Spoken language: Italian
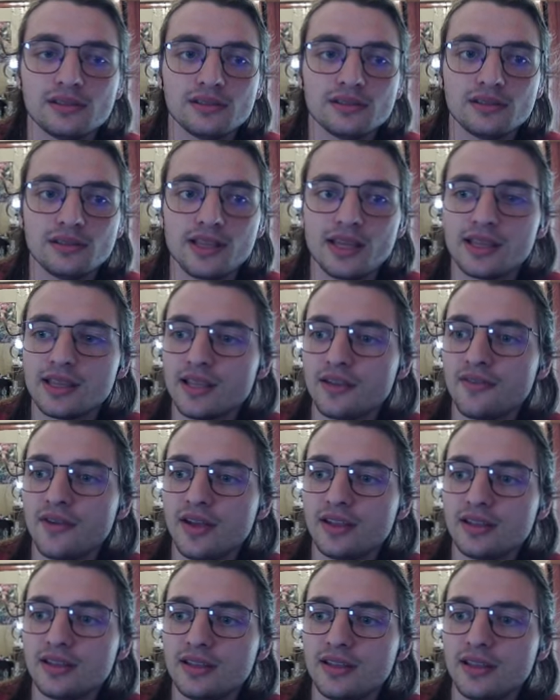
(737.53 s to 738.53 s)
Gli
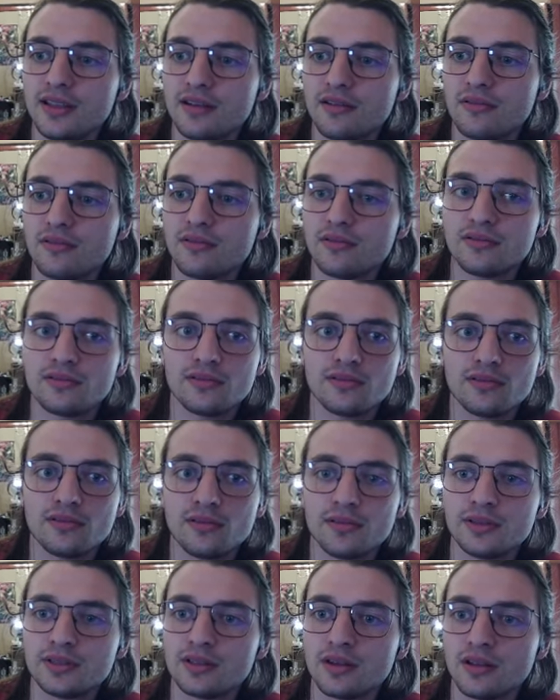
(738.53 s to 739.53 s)
artefatti
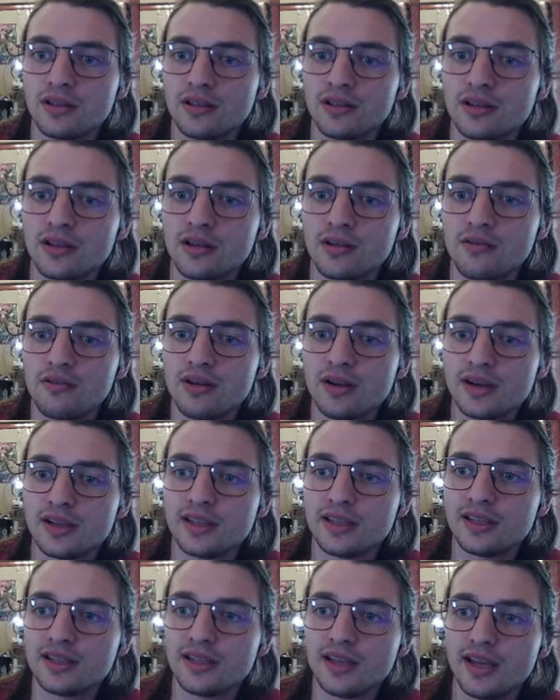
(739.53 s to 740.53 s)
come sono? Allora, qua
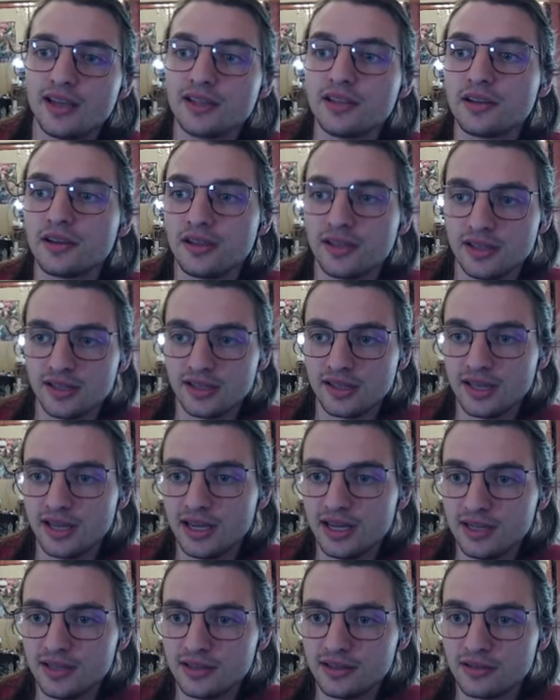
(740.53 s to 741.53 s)
crit rate, crit
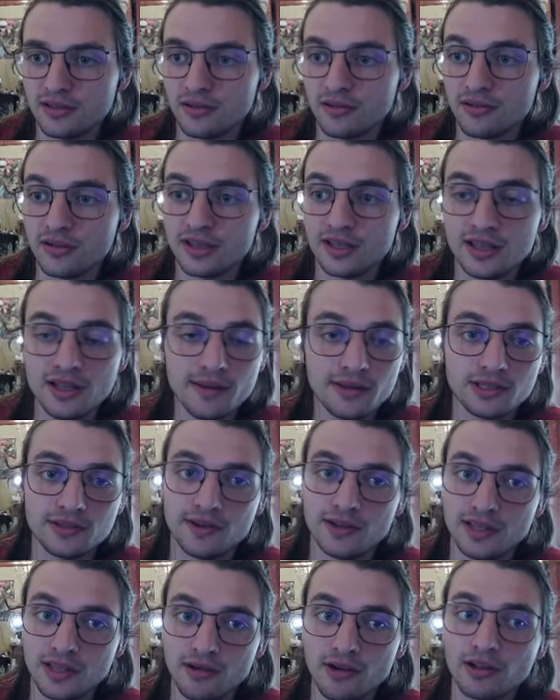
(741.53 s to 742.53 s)
rate, con crit damage
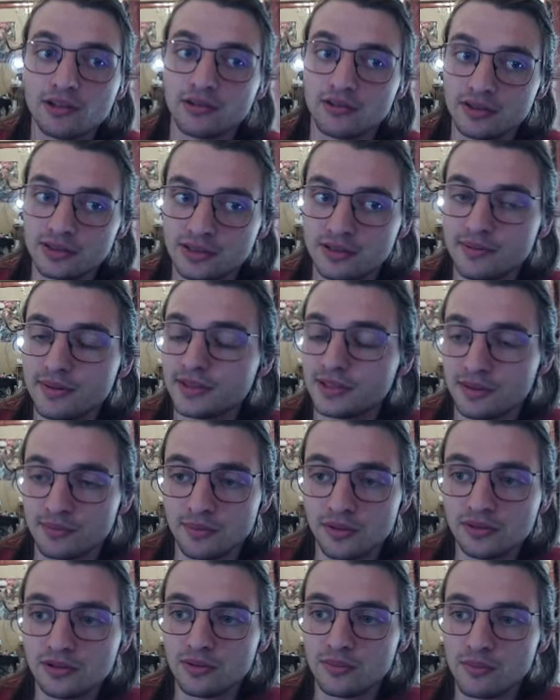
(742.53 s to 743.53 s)
24 questo pezzo è
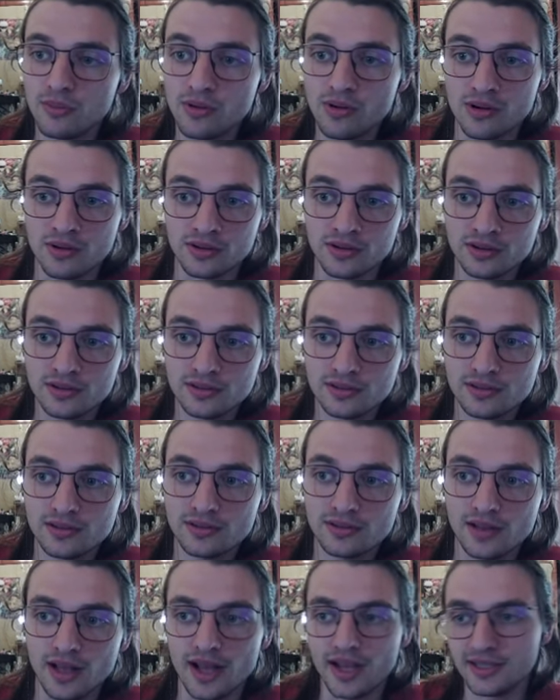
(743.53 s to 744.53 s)
molto buono,
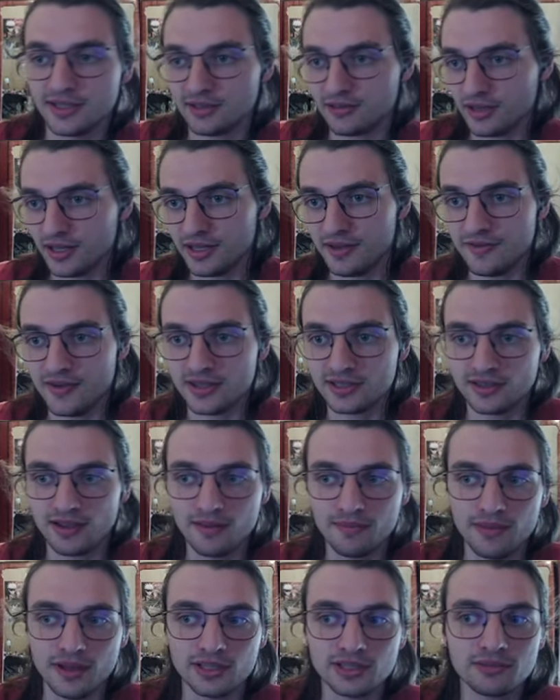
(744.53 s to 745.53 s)
anche se con la difesa,
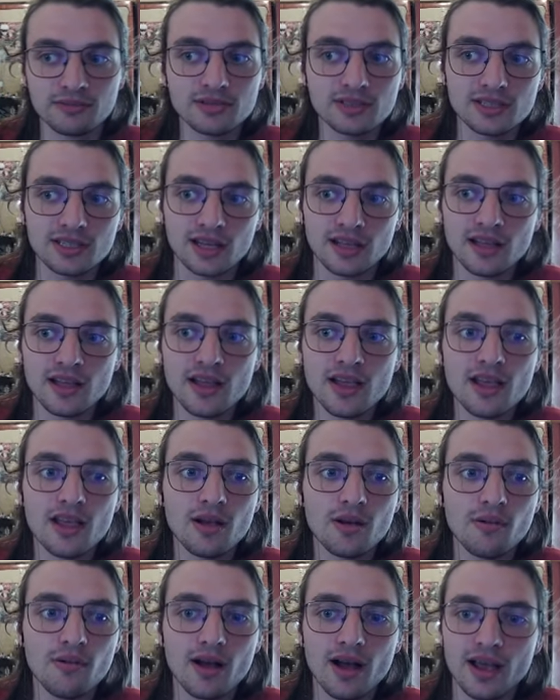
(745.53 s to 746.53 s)
vabbè, lasciamo stare.
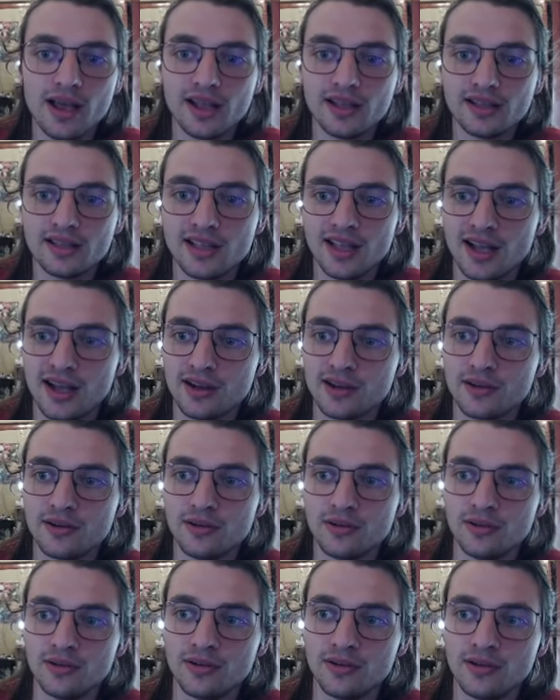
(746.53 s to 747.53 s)
Qua è
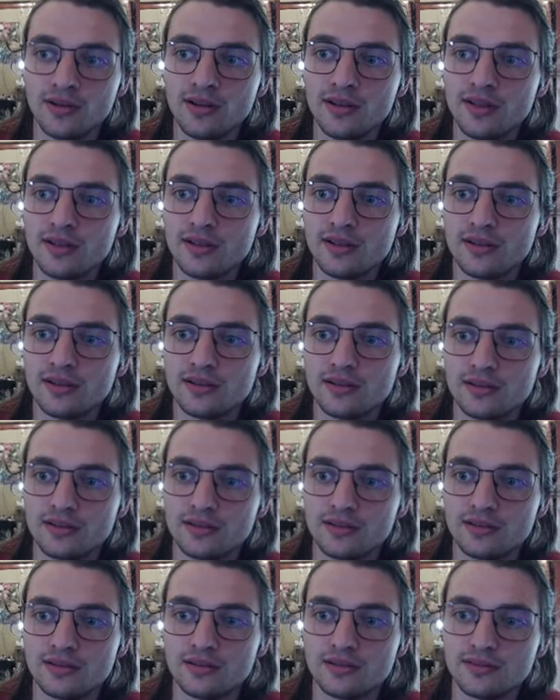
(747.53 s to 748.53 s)
attacco, uh,
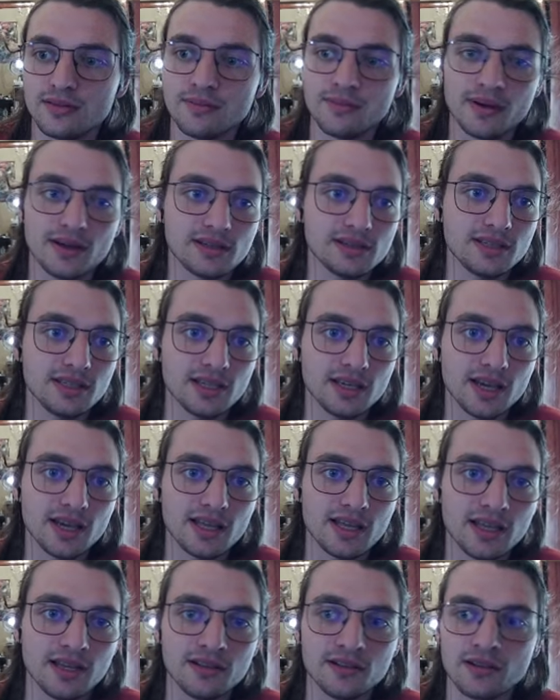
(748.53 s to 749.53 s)
vabbè, sì,
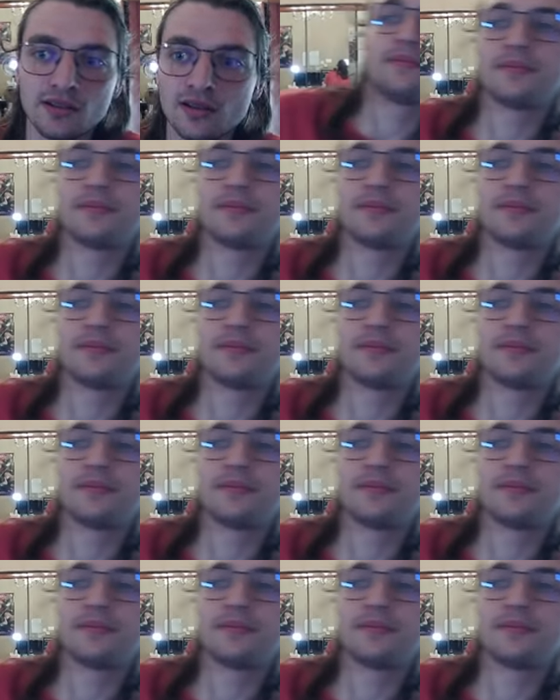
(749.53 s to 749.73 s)
carino.